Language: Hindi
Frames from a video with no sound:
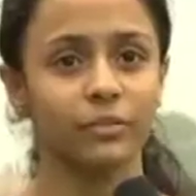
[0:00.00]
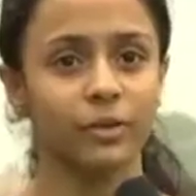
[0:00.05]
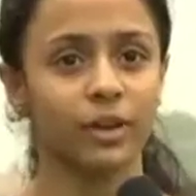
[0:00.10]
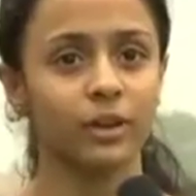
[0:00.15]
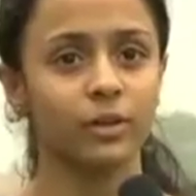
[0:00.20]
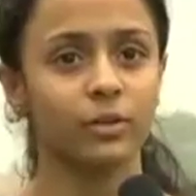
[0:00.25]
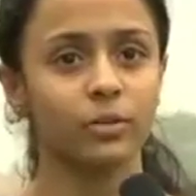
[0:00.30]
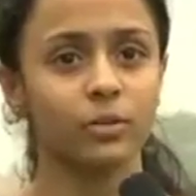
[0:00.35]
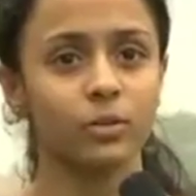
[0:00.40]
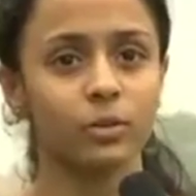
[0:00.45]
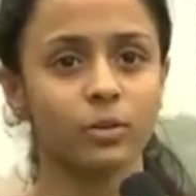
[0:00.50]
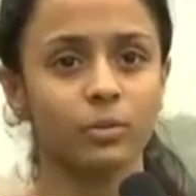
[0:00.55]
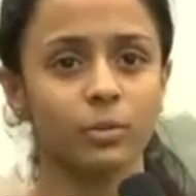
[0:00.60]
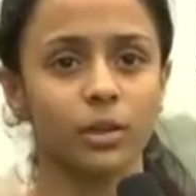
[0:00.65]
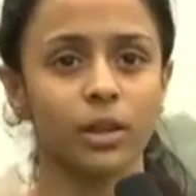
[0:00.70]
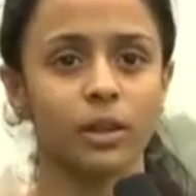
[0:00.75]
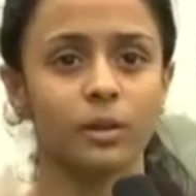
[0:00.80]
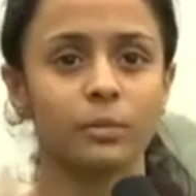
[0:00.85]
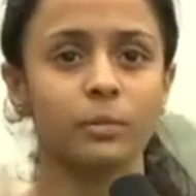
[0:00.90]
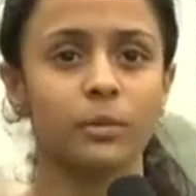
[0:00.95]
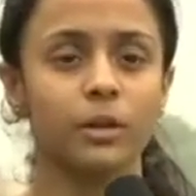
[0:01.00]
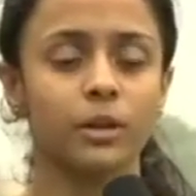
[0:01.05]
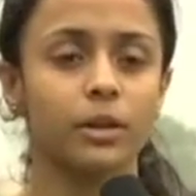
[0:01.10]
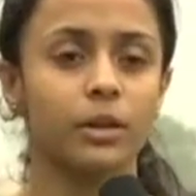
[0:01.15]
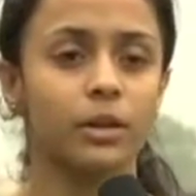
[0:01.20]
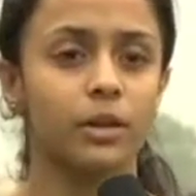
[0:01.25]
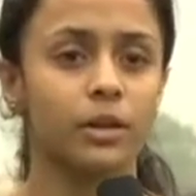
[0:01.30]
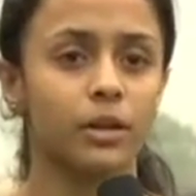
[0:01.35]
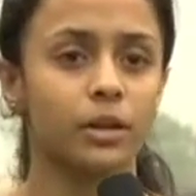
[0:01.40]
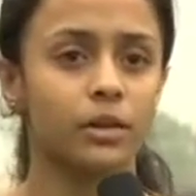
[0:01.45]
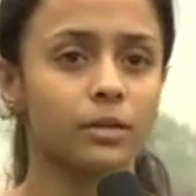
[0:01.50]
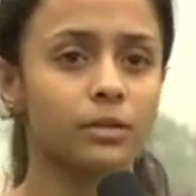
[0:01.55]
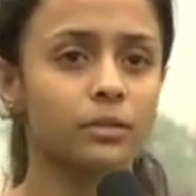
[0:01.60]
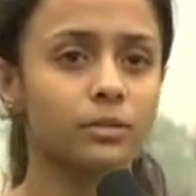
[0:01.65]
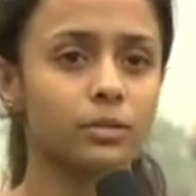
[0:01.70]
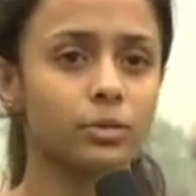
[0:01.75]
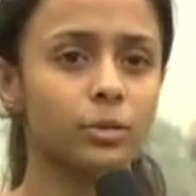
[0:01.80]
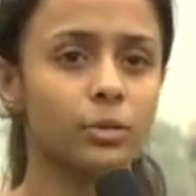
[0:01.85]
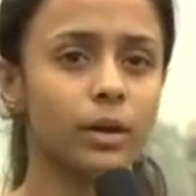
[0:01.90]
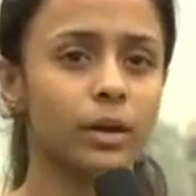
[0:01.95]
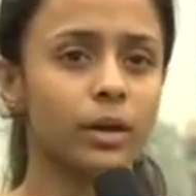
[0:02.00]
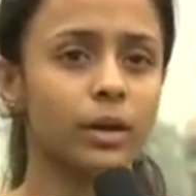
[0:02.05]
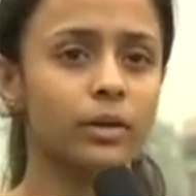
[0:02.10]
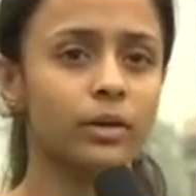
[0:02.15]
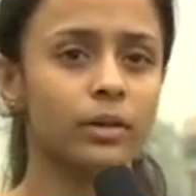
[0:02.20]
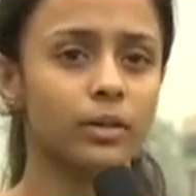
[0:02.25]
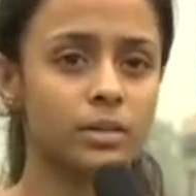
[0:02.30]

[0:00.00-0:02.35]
एक फ्रेंड को मतलब थोड़ी